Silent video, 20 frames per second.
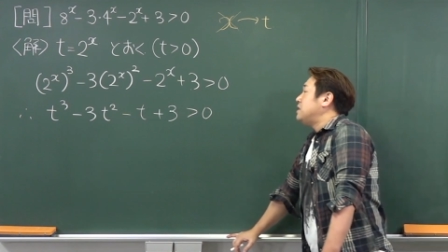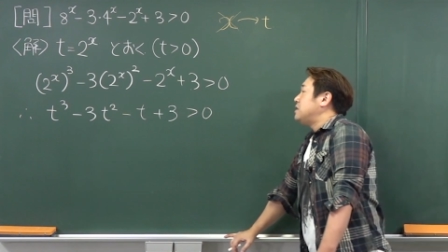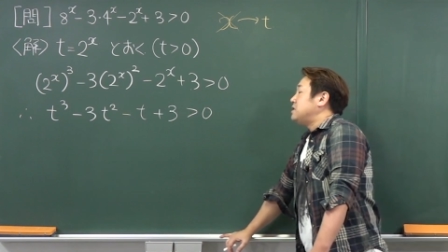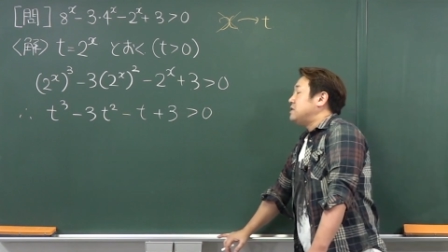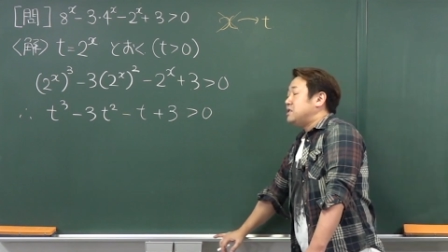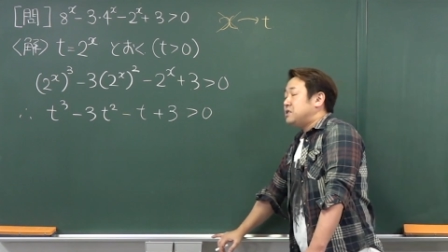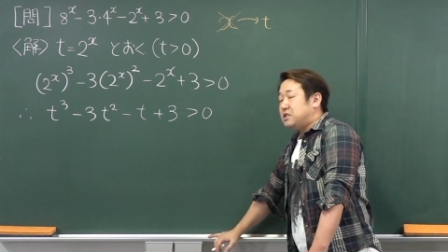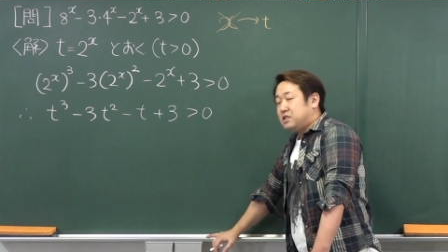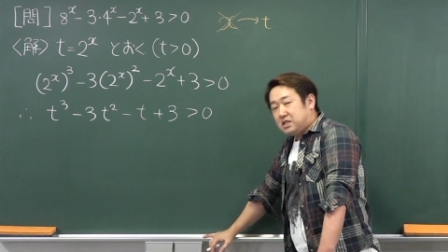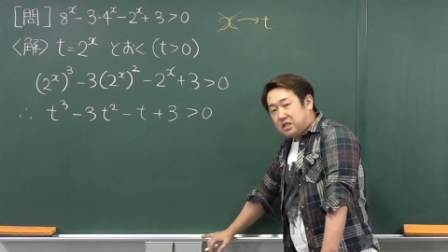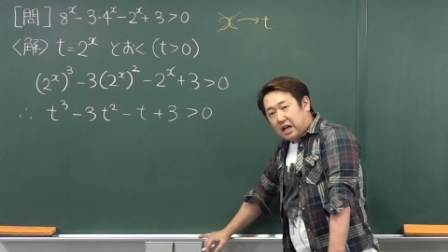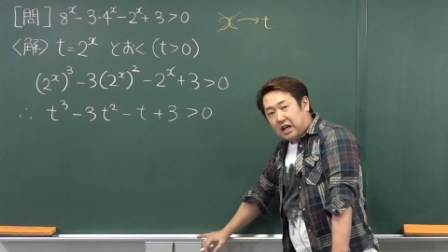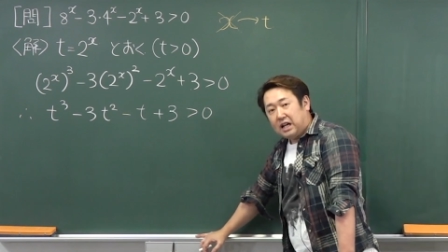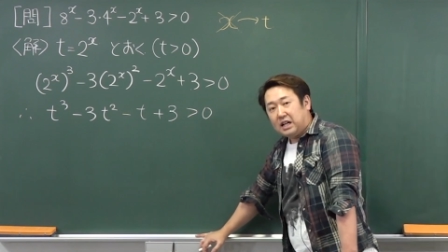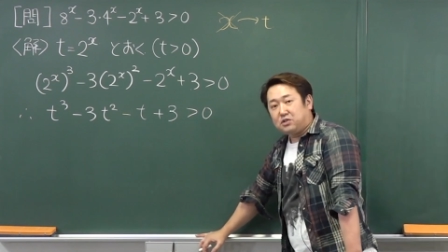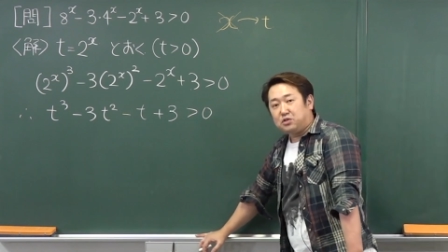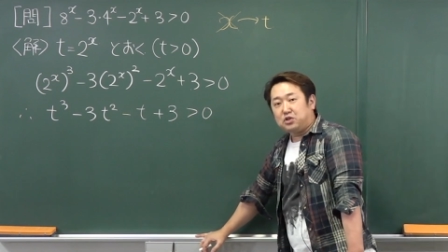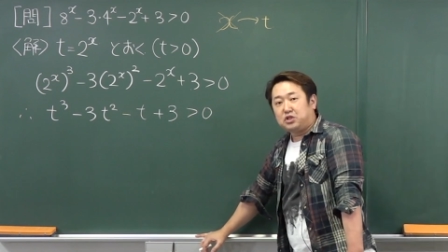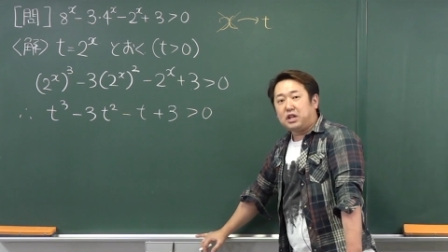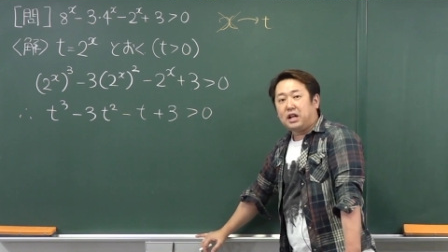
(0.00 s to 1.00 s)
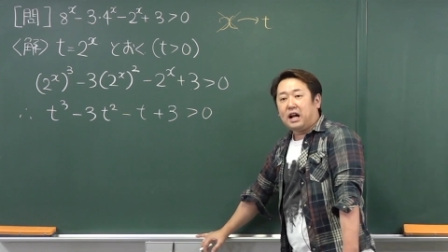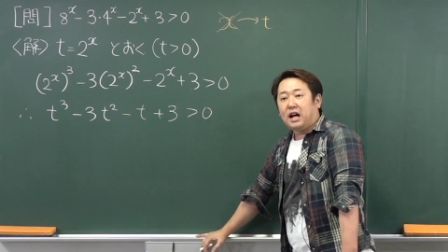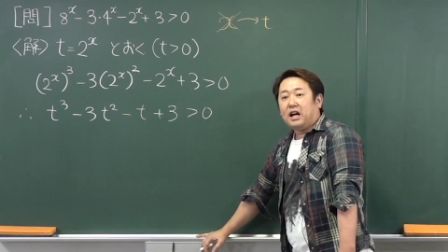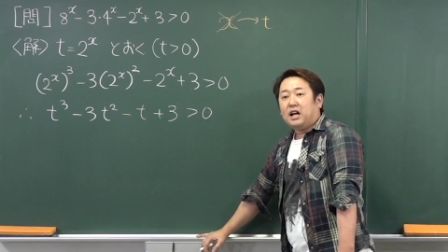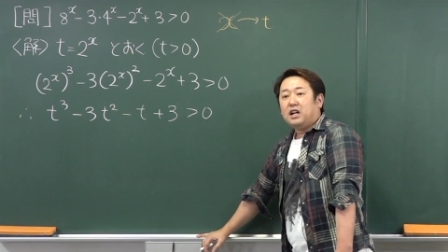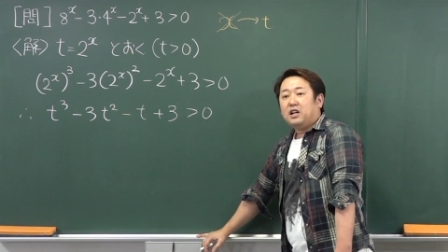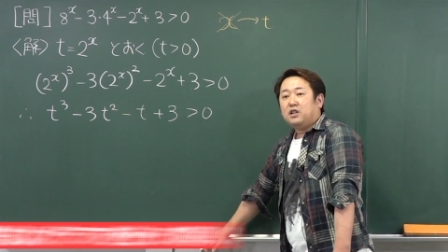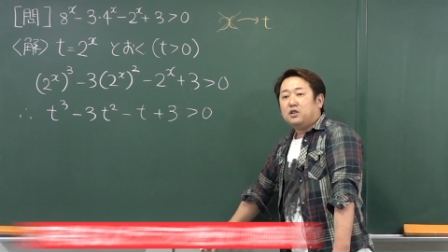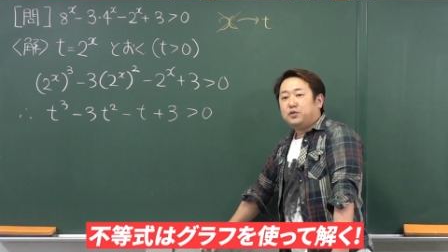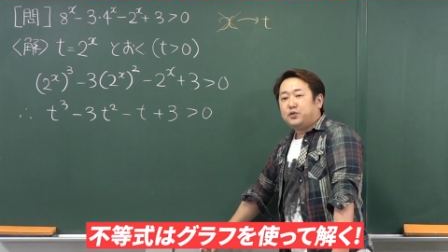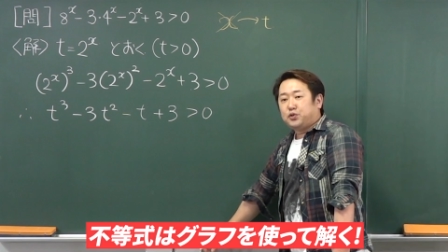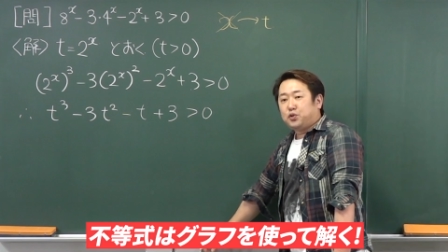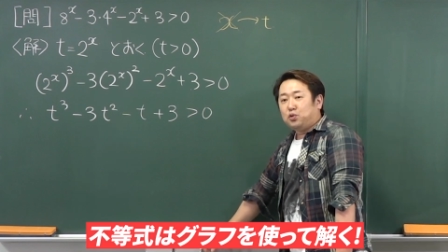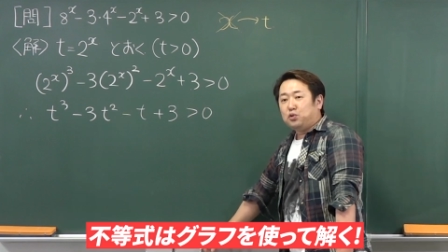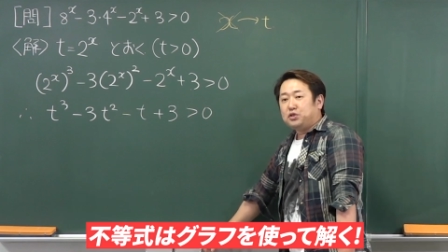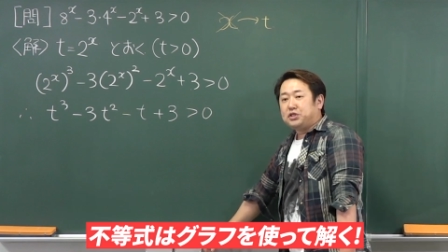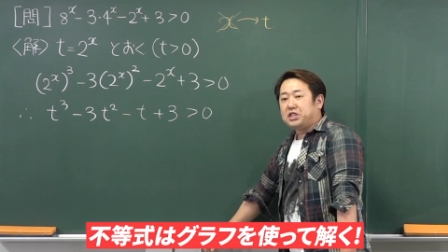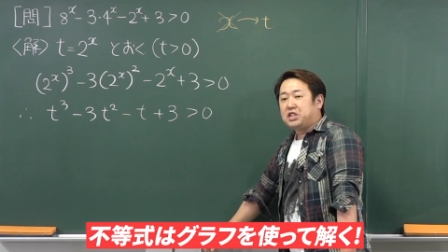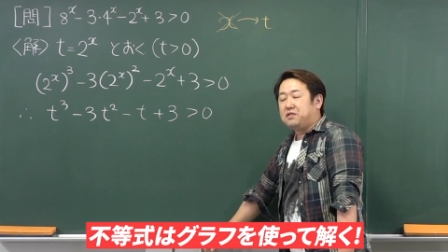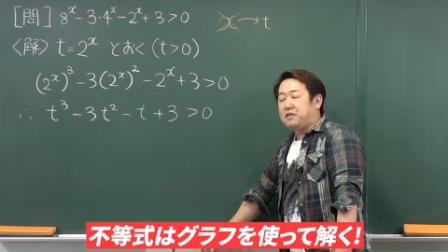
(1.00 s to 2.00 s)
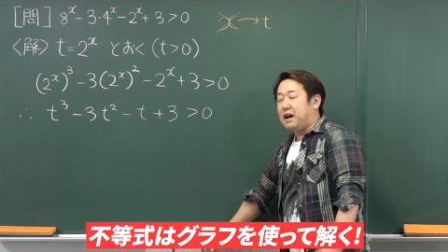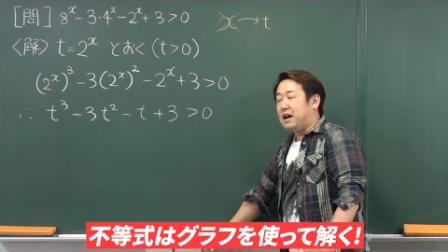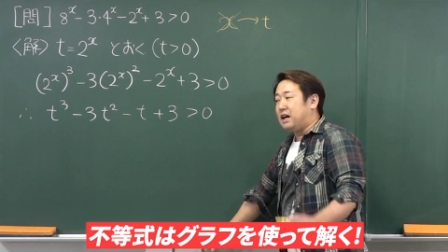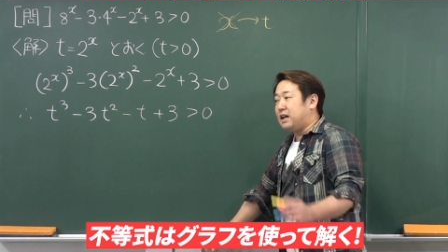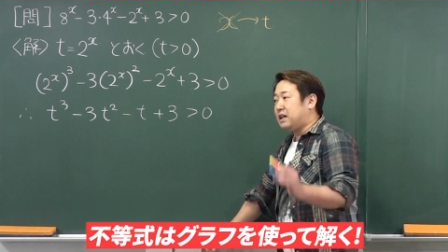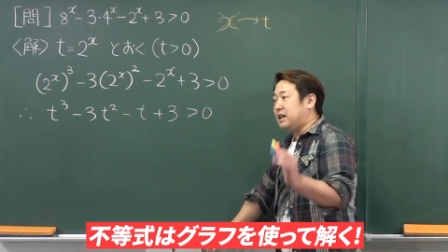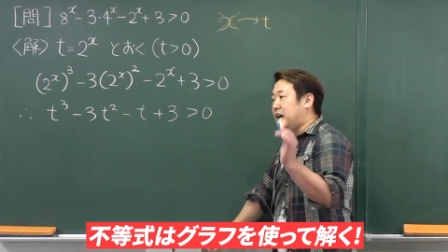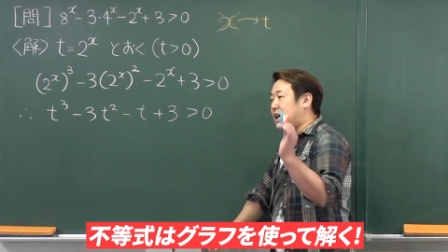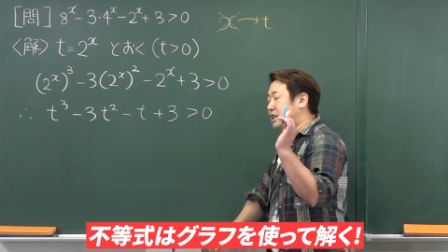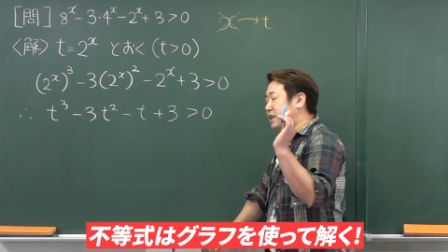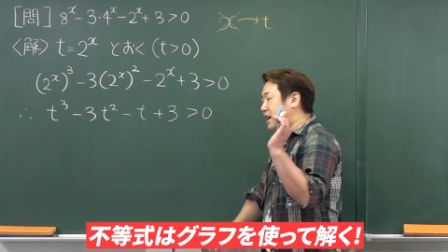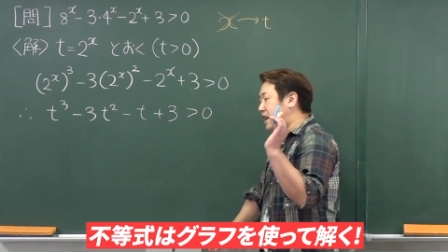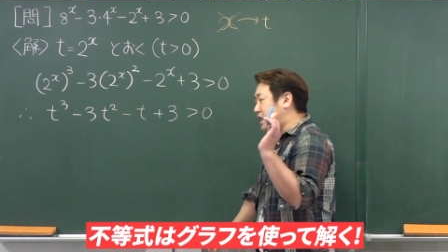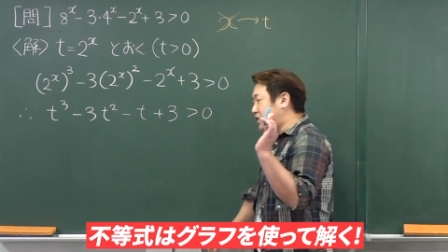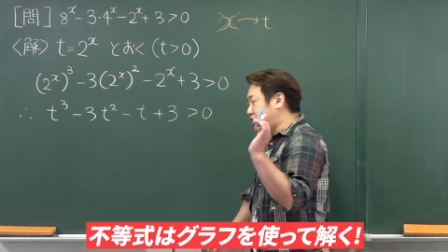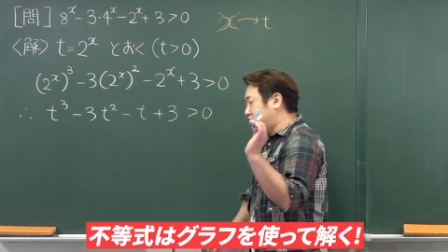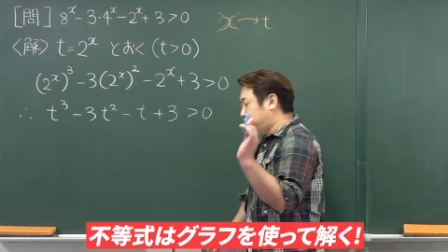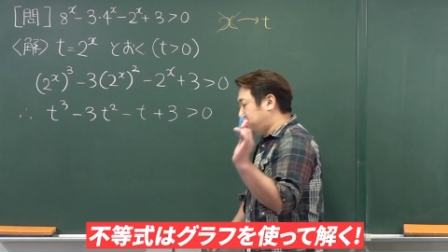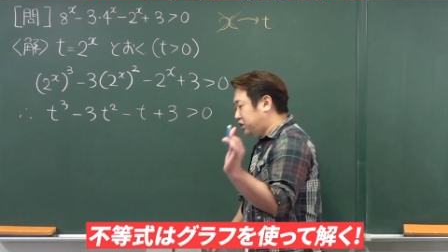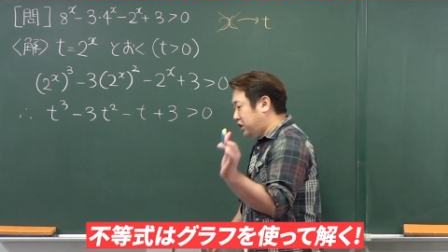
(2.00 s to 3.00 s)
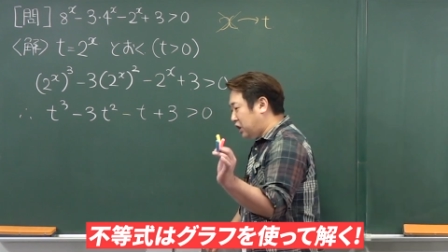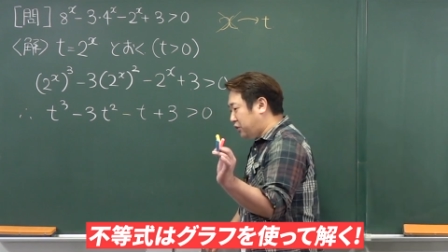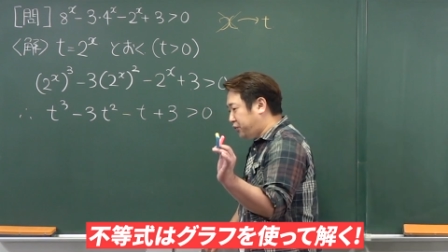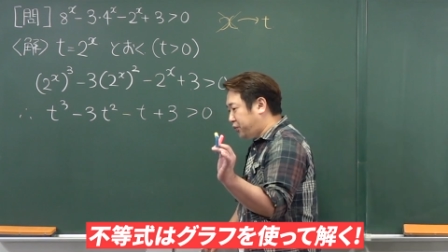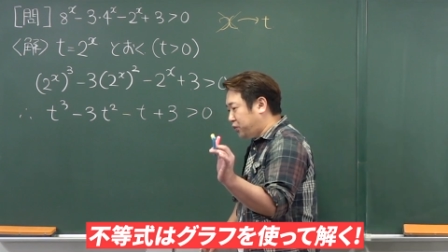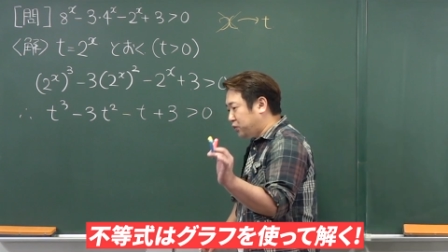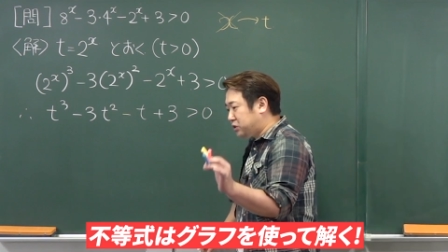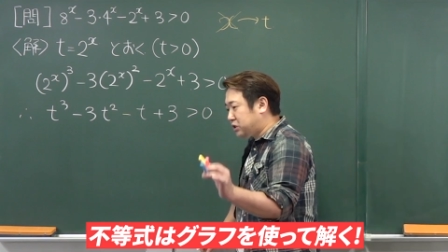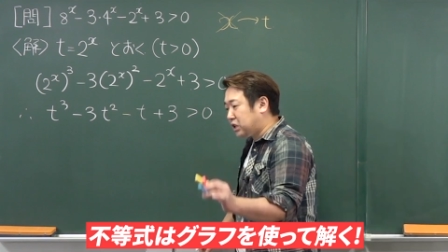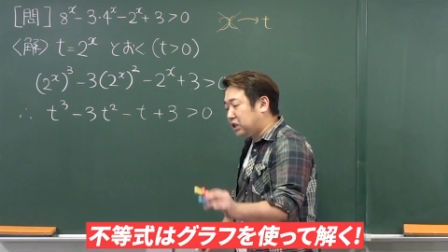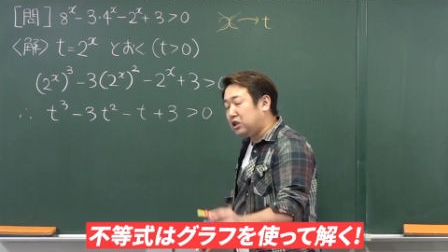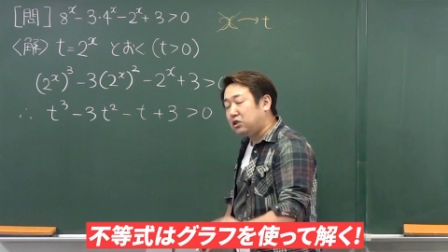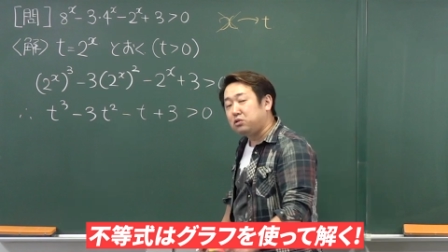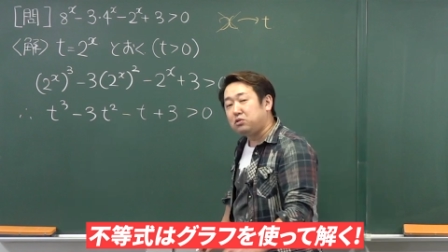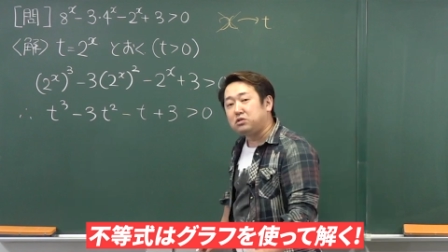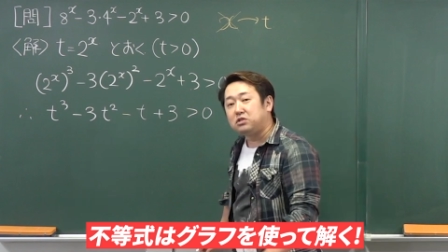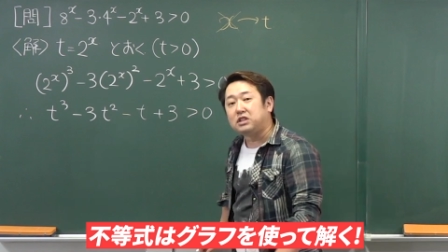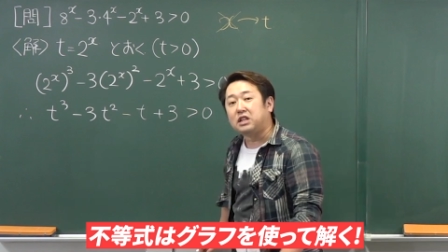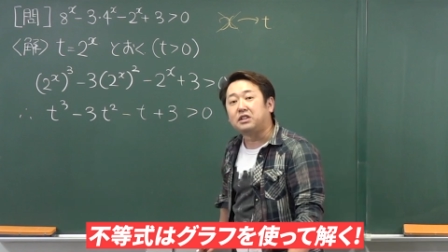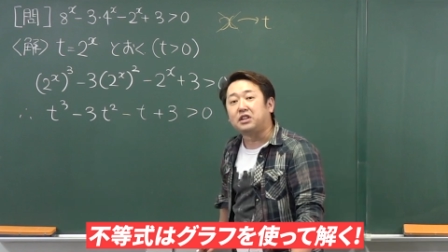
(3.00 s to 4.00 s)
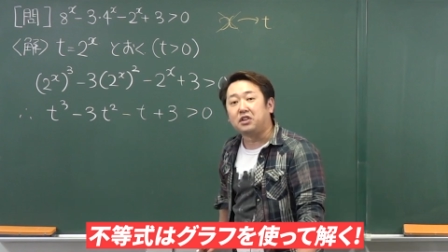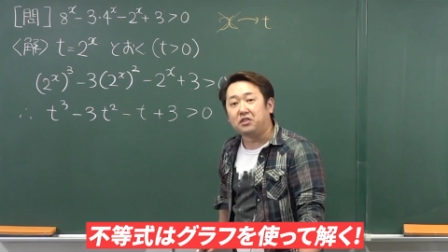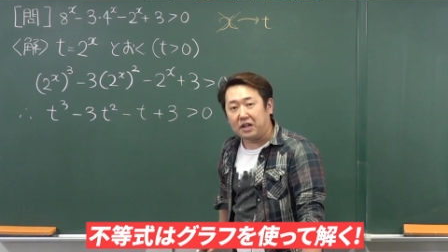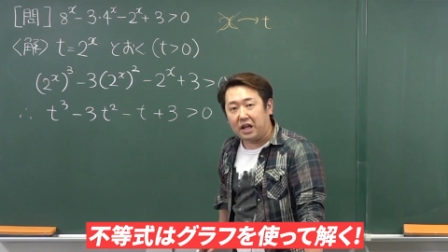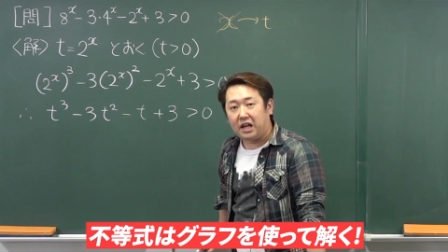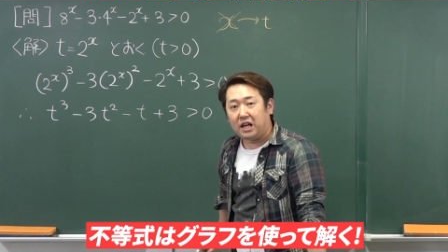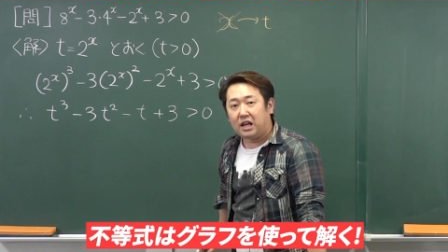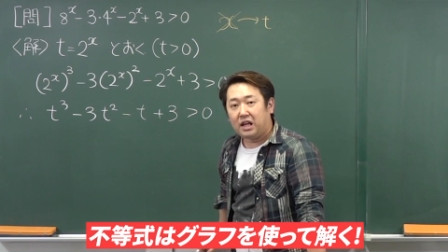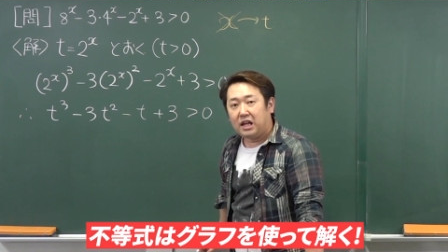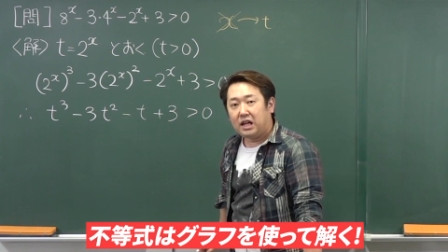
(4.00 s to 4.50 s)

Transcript: さあ、そしたら、不等式は必ずグラフを使って解くんだったよね。